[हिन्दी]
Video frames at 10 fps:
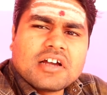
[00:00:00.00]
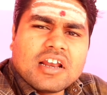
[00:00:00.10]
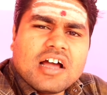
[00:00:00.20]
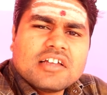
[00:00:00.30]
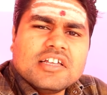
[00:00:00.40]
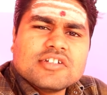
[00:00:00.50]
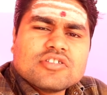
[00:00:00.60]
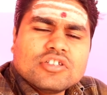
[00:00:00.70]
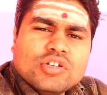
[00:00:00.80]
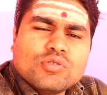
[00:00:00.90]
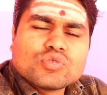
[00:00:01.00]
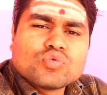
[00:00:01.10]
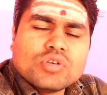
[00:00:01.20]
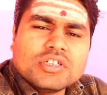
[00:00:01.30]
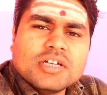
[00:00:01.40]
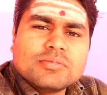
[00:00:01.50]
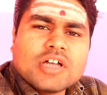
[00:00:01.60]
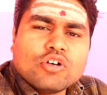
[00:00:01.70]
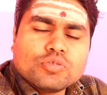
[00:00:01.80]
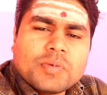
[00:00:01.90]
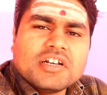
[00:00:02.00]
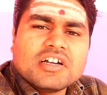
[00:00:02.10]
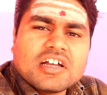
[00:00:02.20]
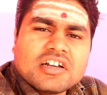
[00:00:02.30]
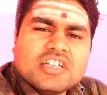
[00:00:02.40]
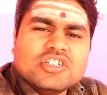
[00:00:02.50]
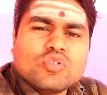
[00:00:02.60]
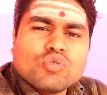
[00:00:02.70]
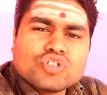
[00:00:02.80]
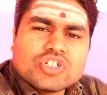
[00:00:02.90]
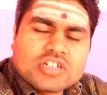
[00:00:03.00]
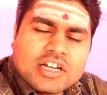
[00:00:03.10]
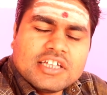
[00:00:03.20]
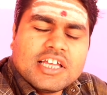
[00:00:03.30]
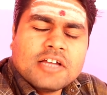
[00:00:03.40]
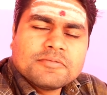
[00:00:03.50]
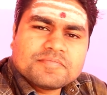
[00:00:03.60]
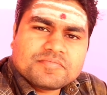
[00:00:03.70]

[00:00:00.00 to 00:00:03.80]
कलह की स्थिति को सूर्य देवता उत्पन्न करने की कोशिश करेंगे